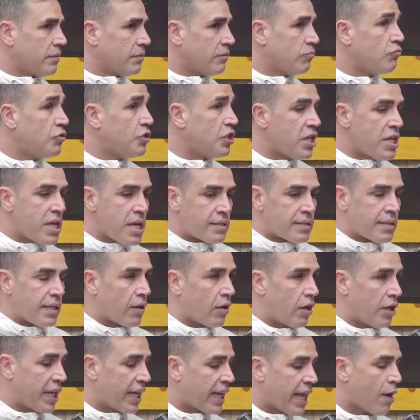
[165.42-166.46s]
não tinha esse
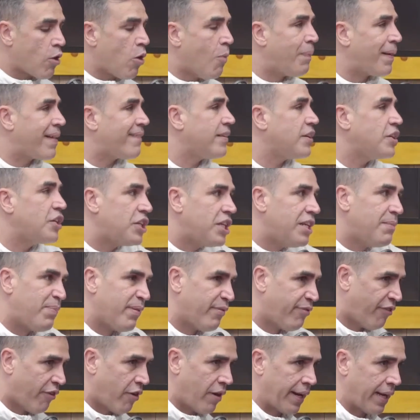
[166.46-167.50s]
negócio. Ninguém comprava chip
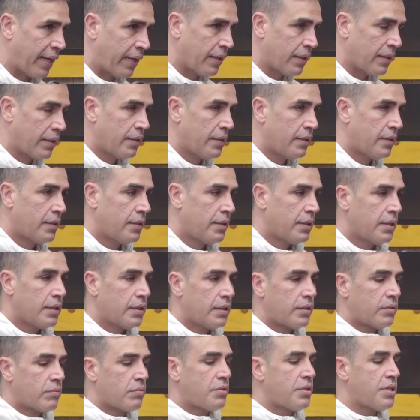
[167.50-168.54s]
fora. É.
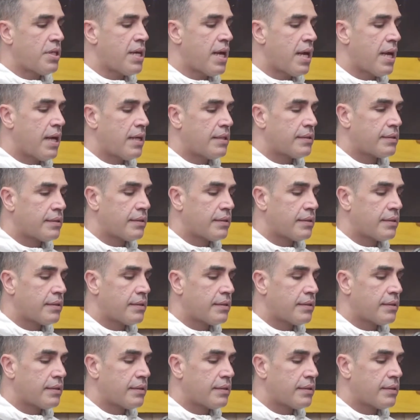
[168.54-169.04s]
Não tinha. Então, café,